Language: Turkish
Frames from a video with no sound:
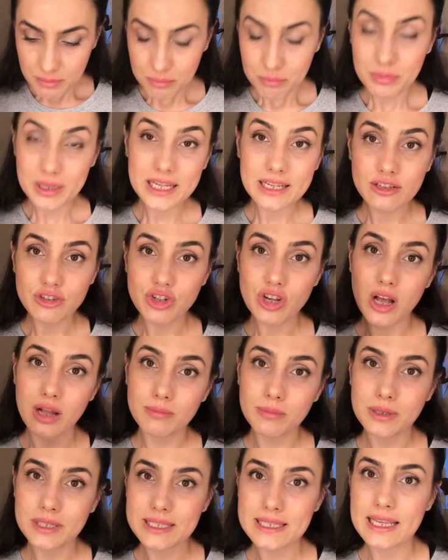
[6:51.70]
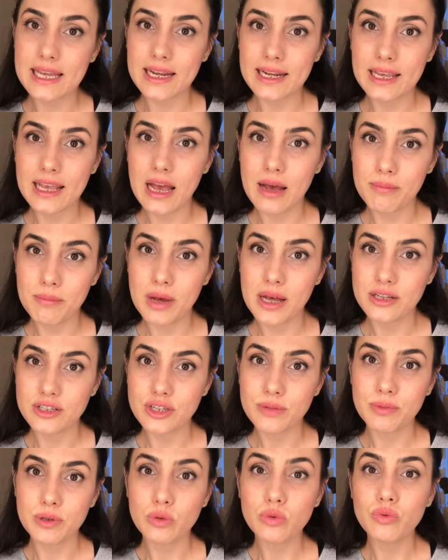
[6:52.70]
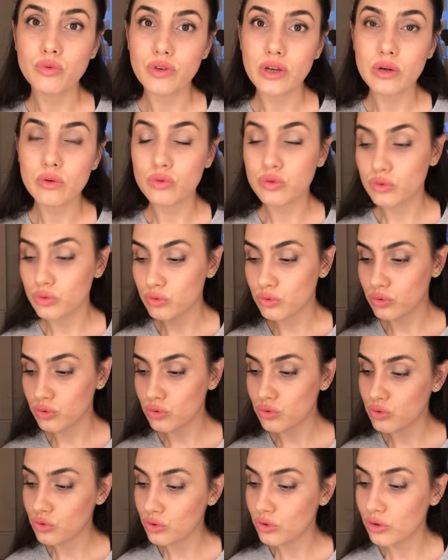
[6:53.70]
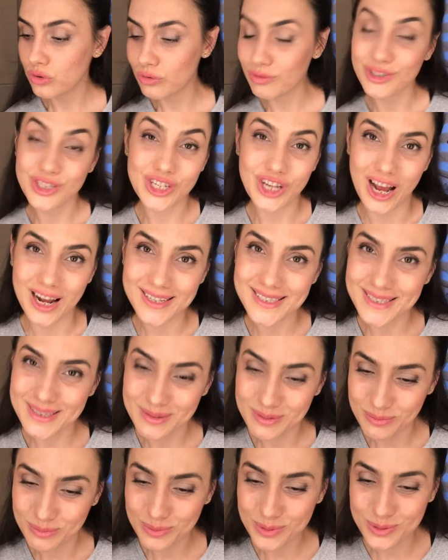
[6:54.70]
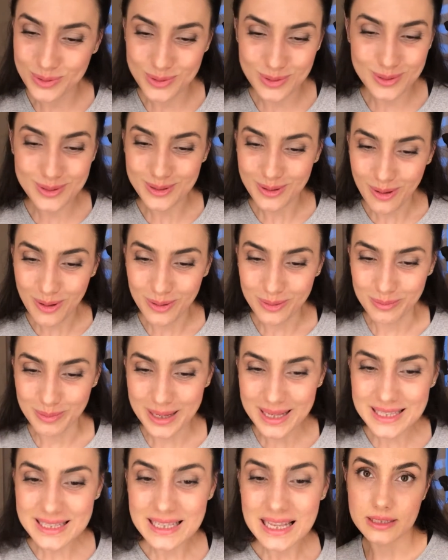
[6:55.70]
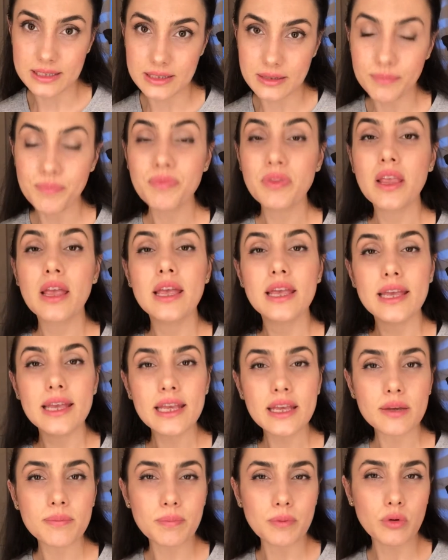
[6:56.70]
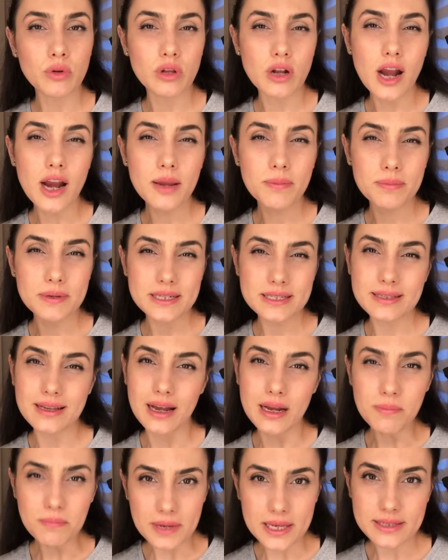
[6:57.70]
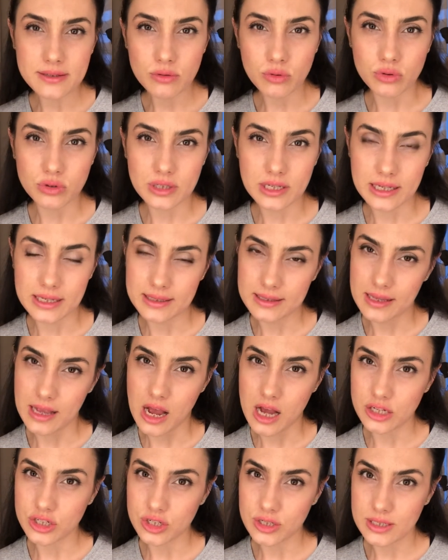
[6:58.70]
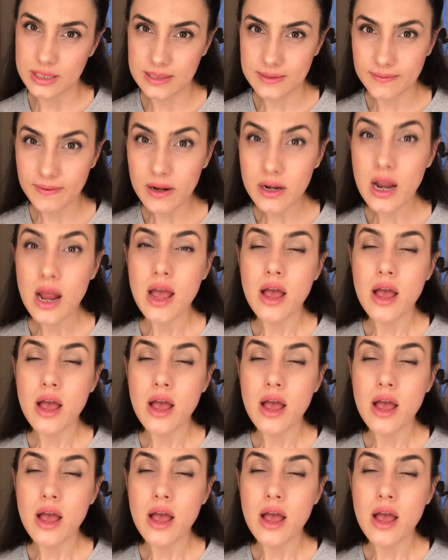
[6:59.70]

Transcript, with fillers: Birinci almanız gereken bence bir UV kurutucu çünkü şart. Bunsuz olmaz. İlk olarak bir tane base coat'a ihtiyacınız var.